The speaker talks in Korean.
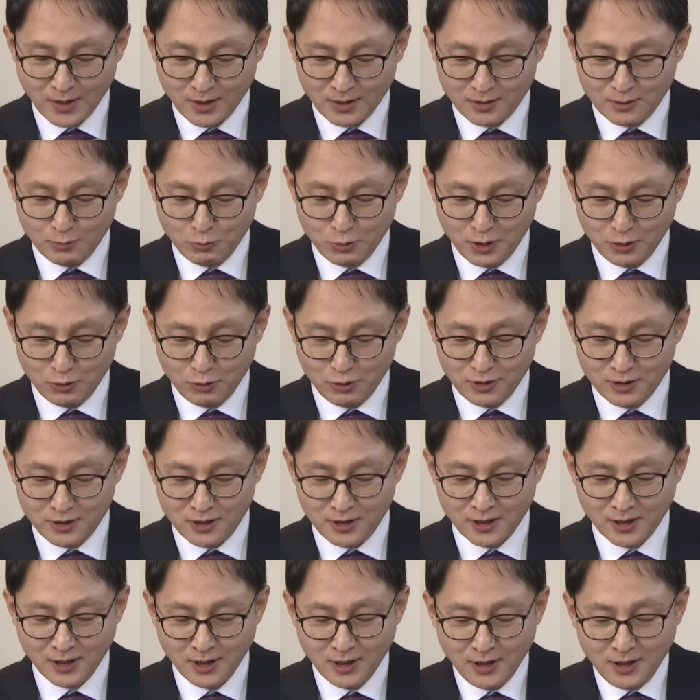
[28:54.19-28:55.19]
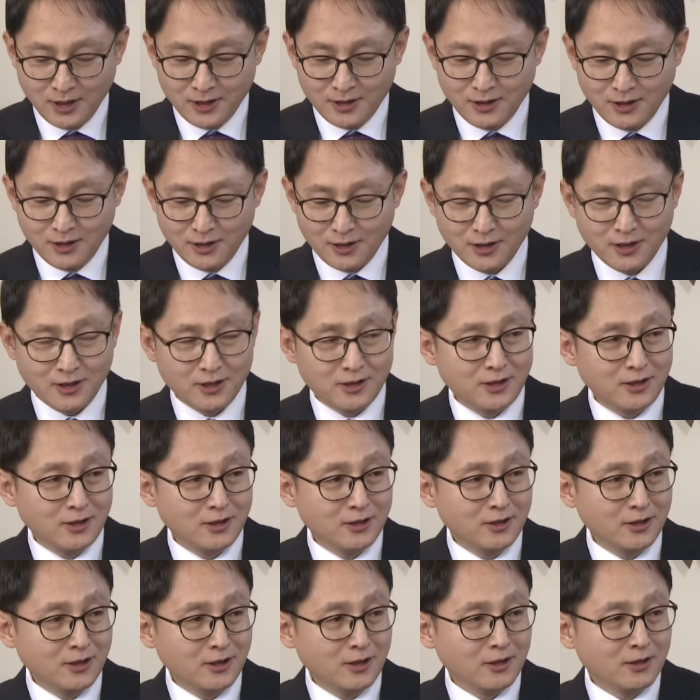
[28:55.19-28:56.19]
그 외에도 이제 여러 가지
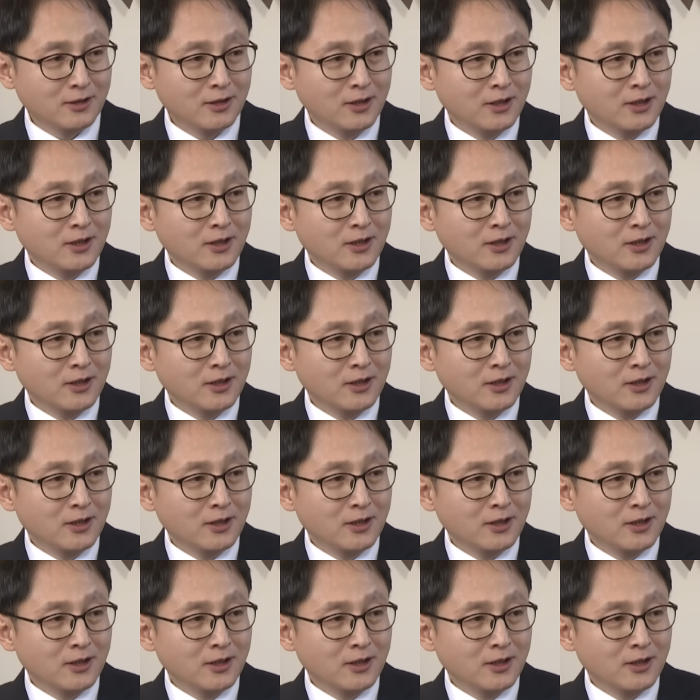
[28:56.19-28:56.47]
이제